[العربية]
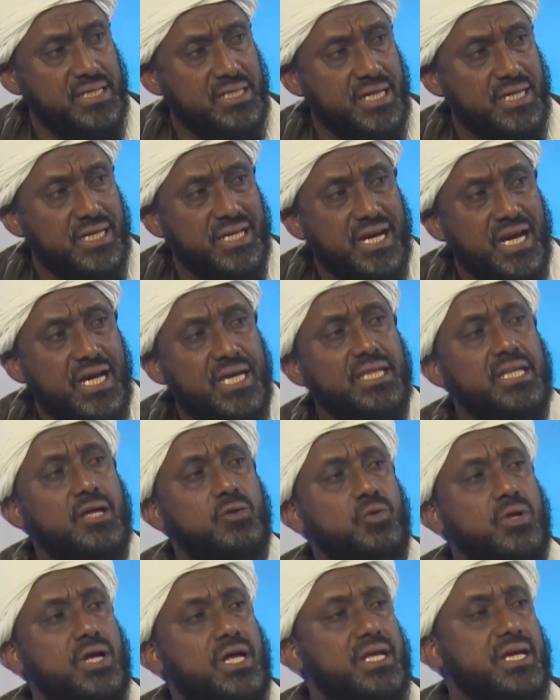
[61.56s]
ذلك،
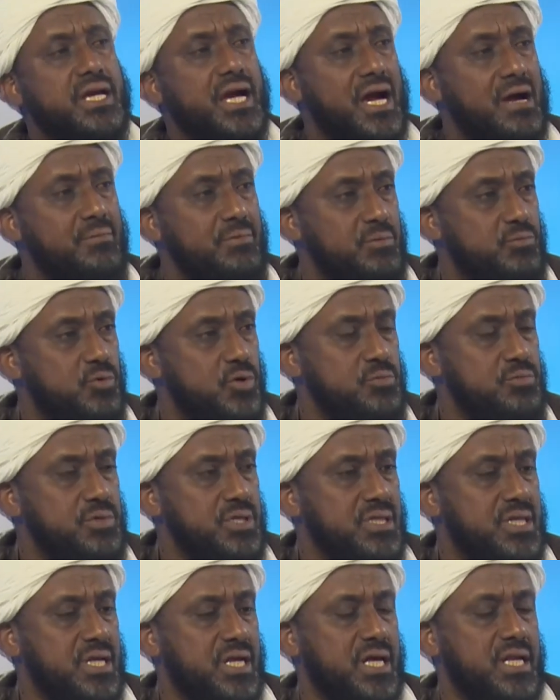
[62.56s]
ايضا هنالك عامل مهم
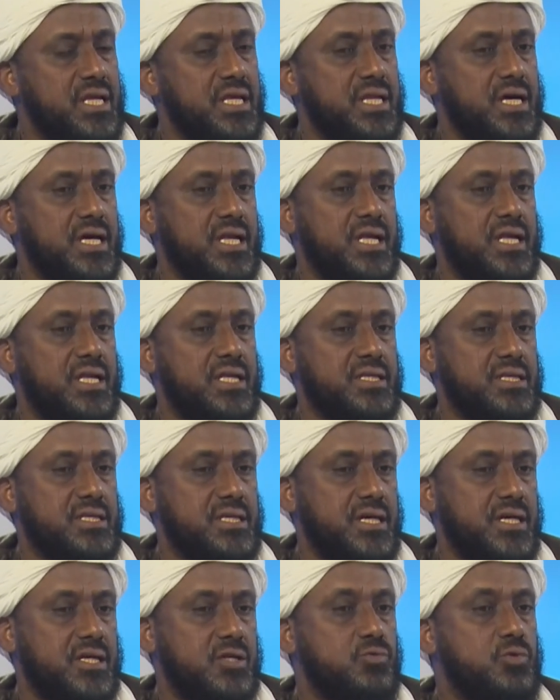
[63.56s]
جدا علينا ان لا
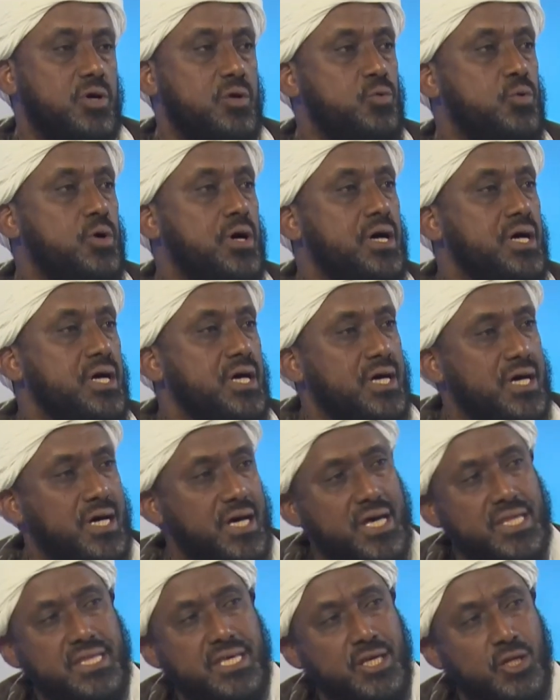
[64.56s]
نتجاهله وهو
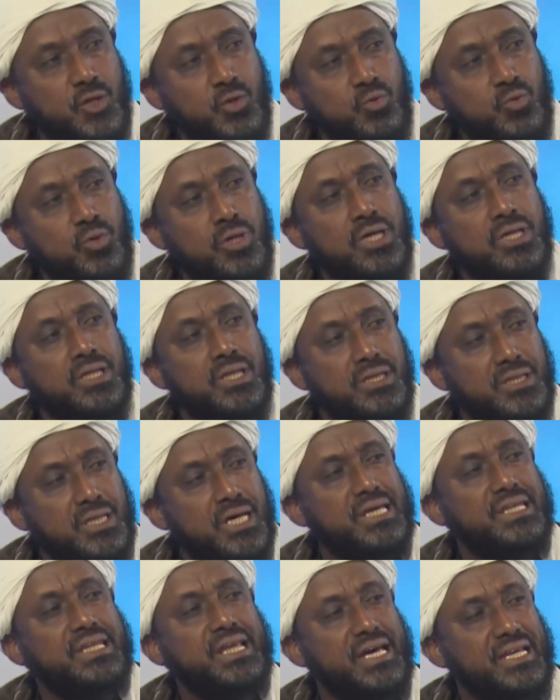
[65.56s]
هذه القوة أيضا
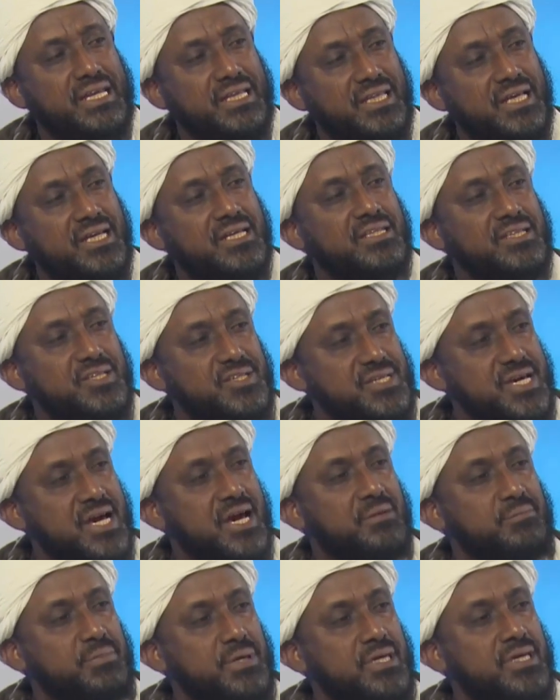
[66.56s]
تخضع لضغط
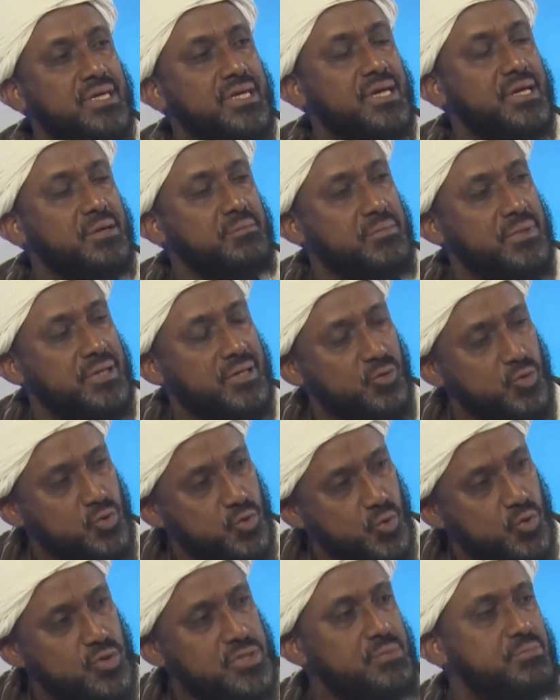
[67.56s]
شعبي
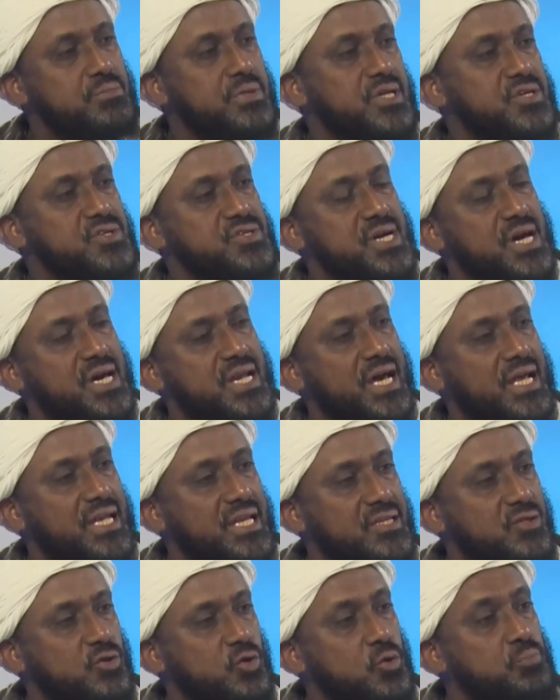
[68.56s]
خصوصا من الشارع
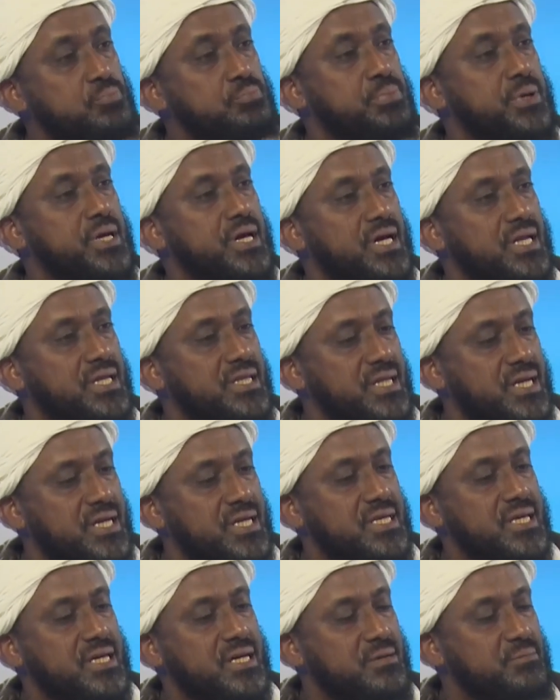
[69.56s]
الذي عبئ
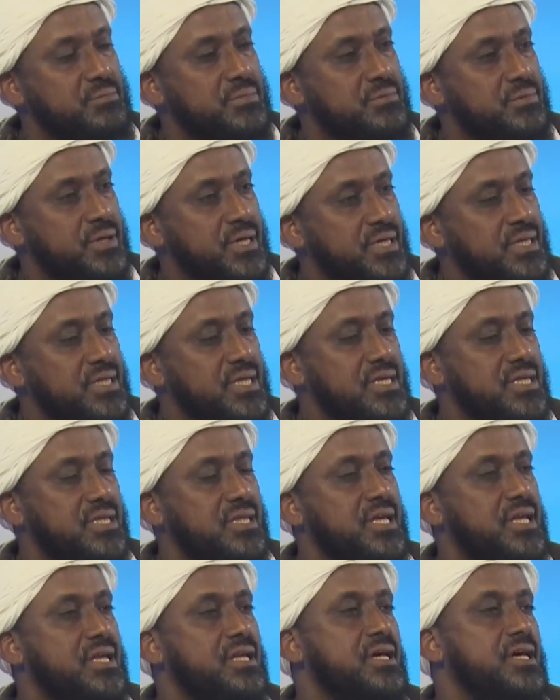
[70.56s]
لدرجة بعيدة
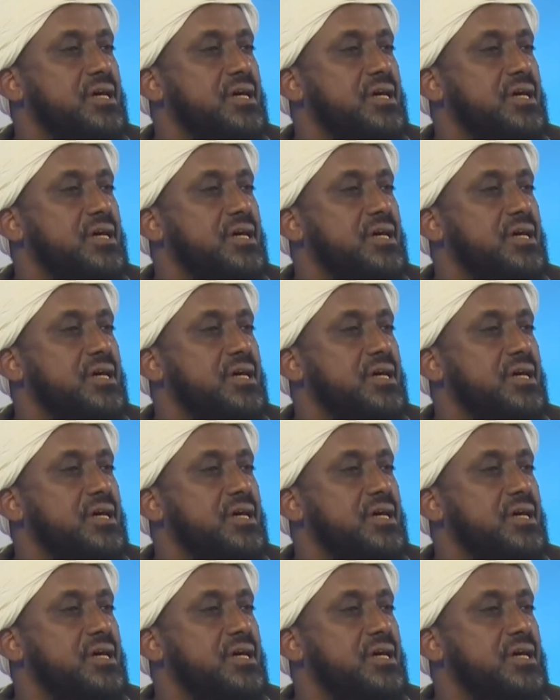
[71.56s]
جدا